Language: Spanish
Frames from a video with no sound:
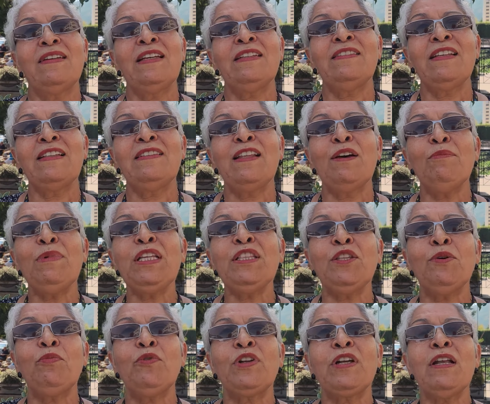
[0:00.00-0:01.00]

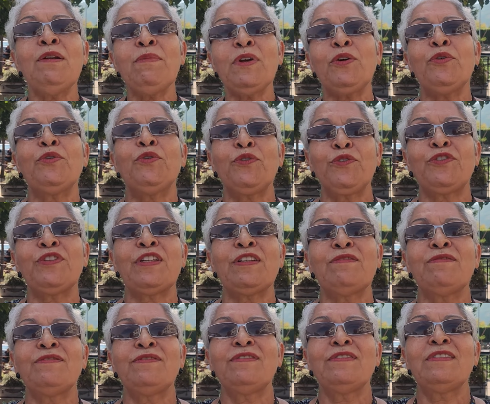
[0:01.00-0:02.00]
exactamente porque él me conoce.
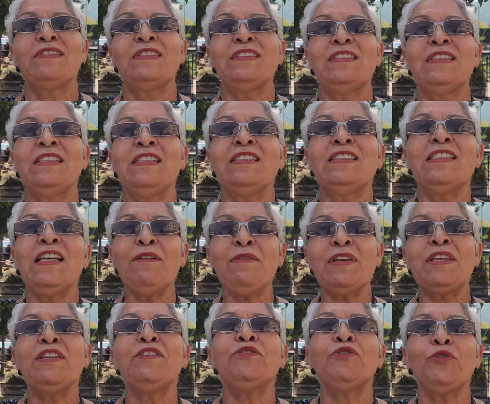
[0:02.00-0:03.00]

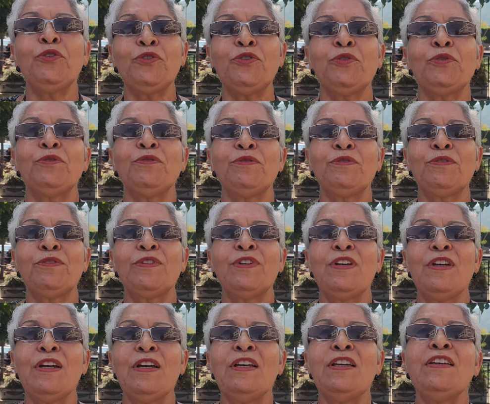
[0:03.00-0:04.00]
Sabe quién soy yo
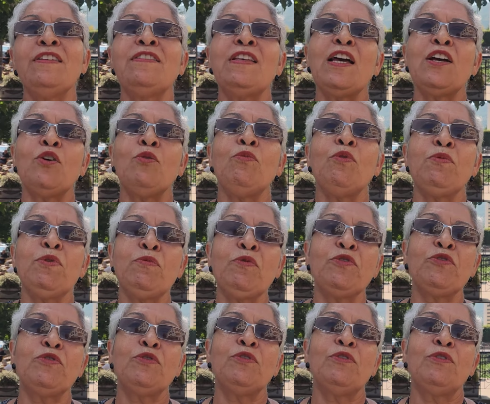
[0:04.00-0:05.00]
y sabe cómo
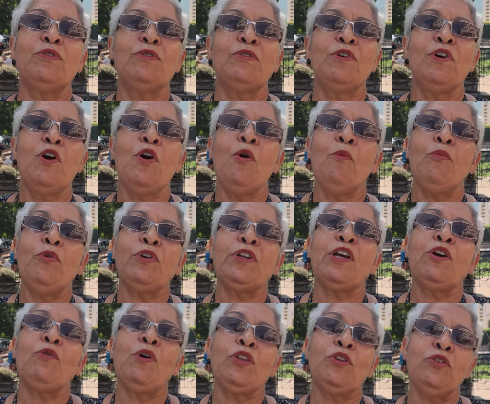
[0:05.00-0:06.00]
vivo yo.
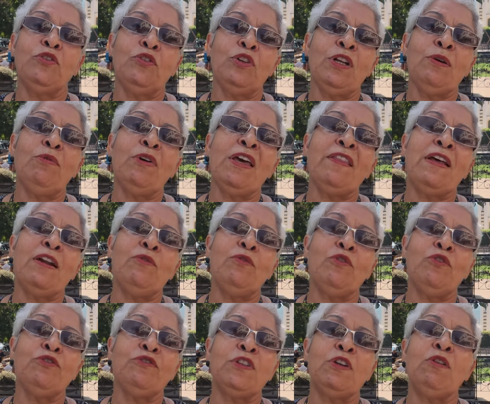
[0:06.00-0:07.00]
Porque cuando yo le voy a dar un
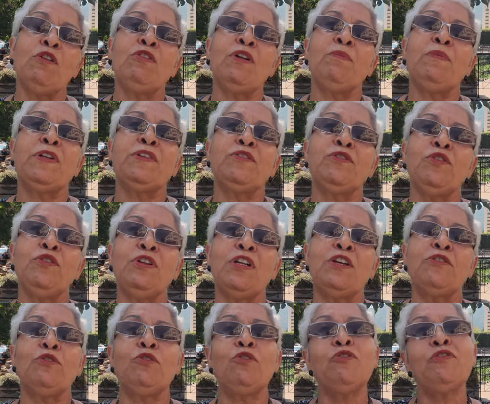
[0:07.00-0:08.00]
consejo a una
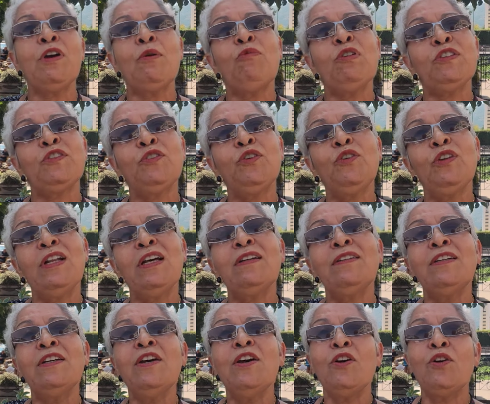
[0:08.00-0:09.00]
persona, yo lo llamo a sola,
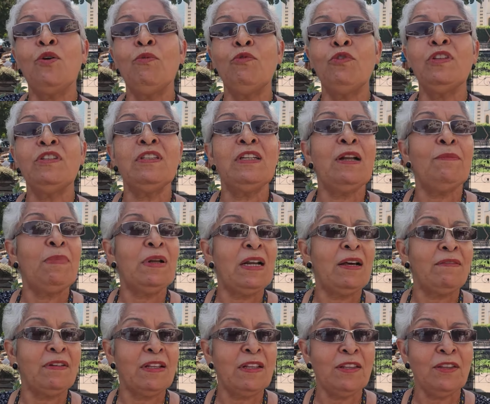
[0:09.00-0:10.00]
como dice la
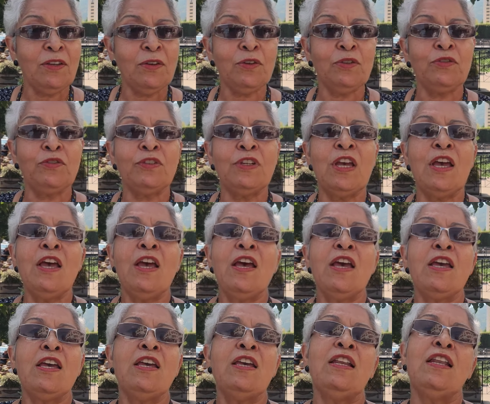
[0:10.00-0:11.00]
palabra de Dios,
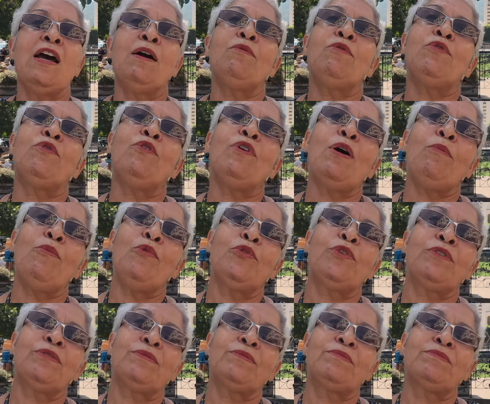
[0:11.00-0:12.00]
y le hablo con
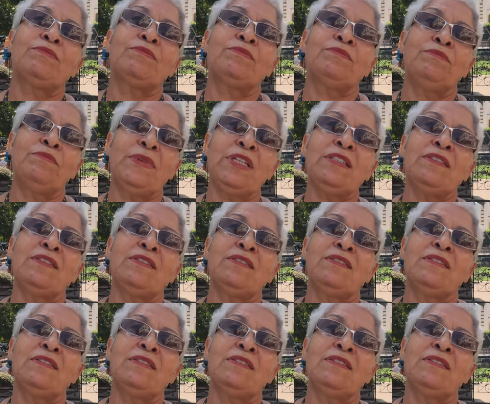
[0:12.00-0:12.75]
amor. ¿Ves?